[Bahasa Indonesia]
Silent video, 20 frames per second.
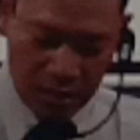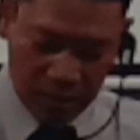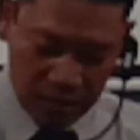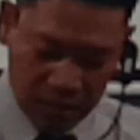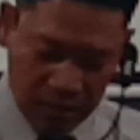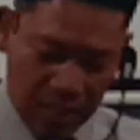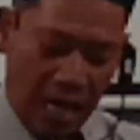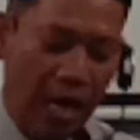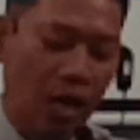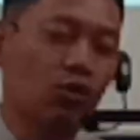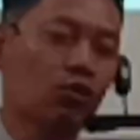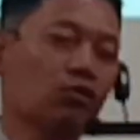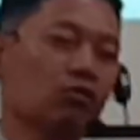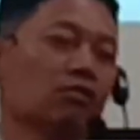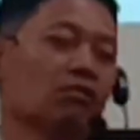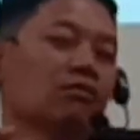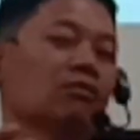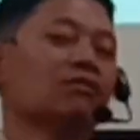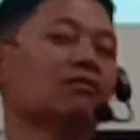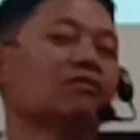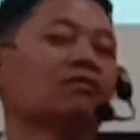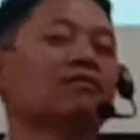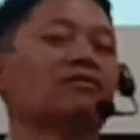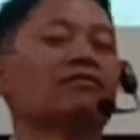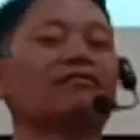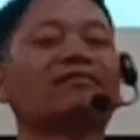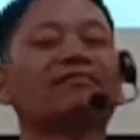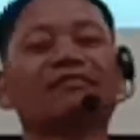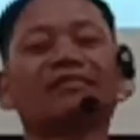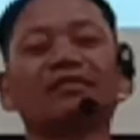Saul
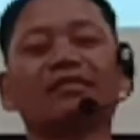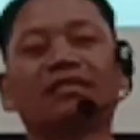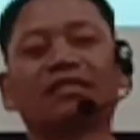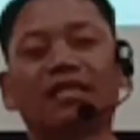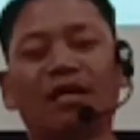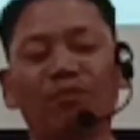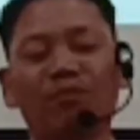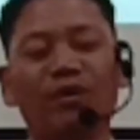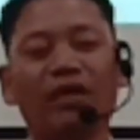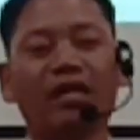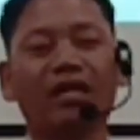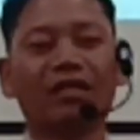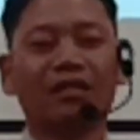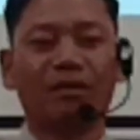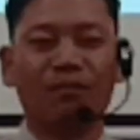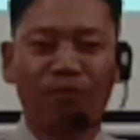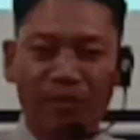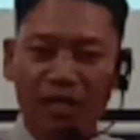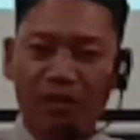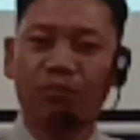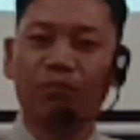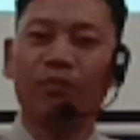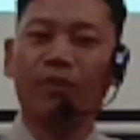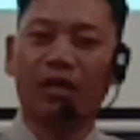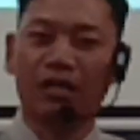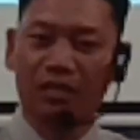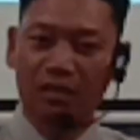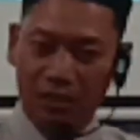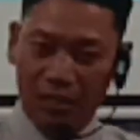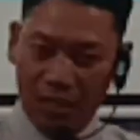sampai ke tempat
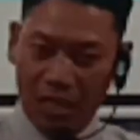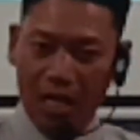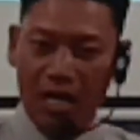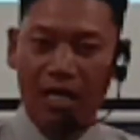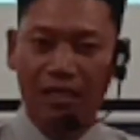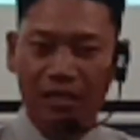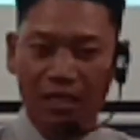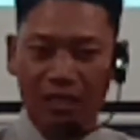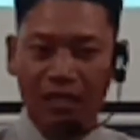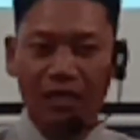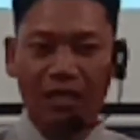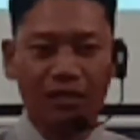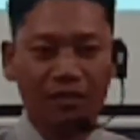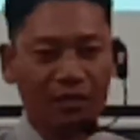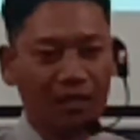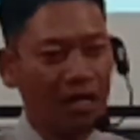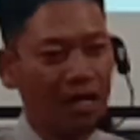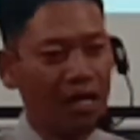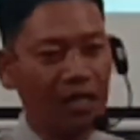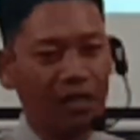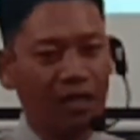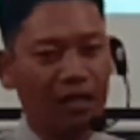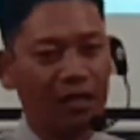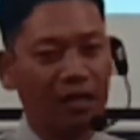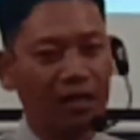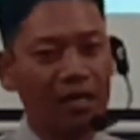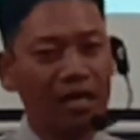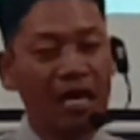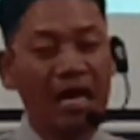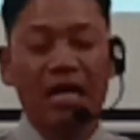peristirahatan yang terakhir."
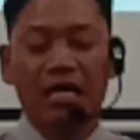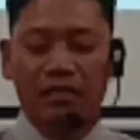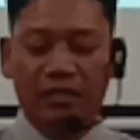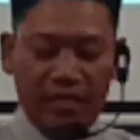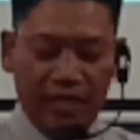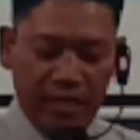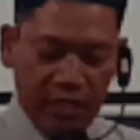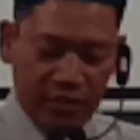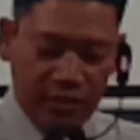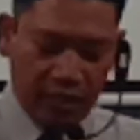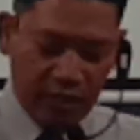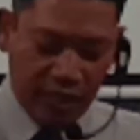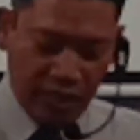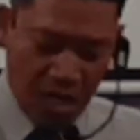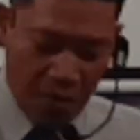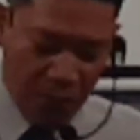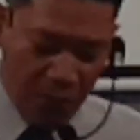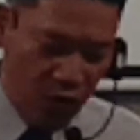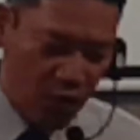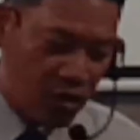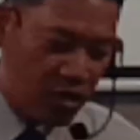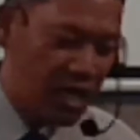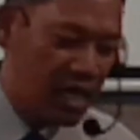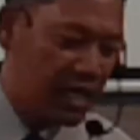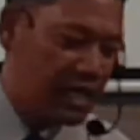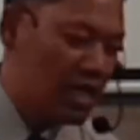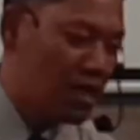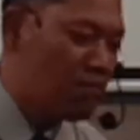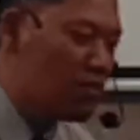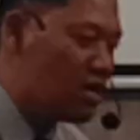Jadi setiap
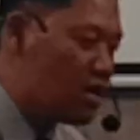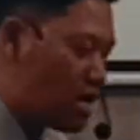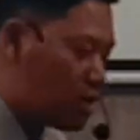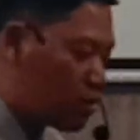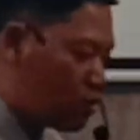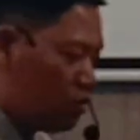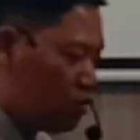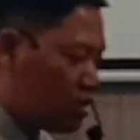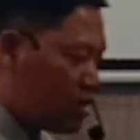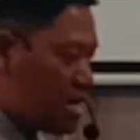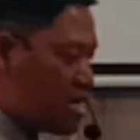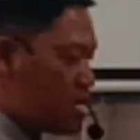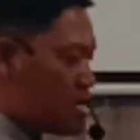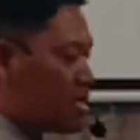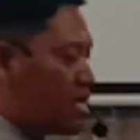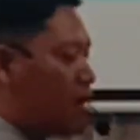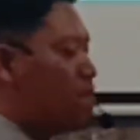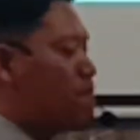orang yang melakukan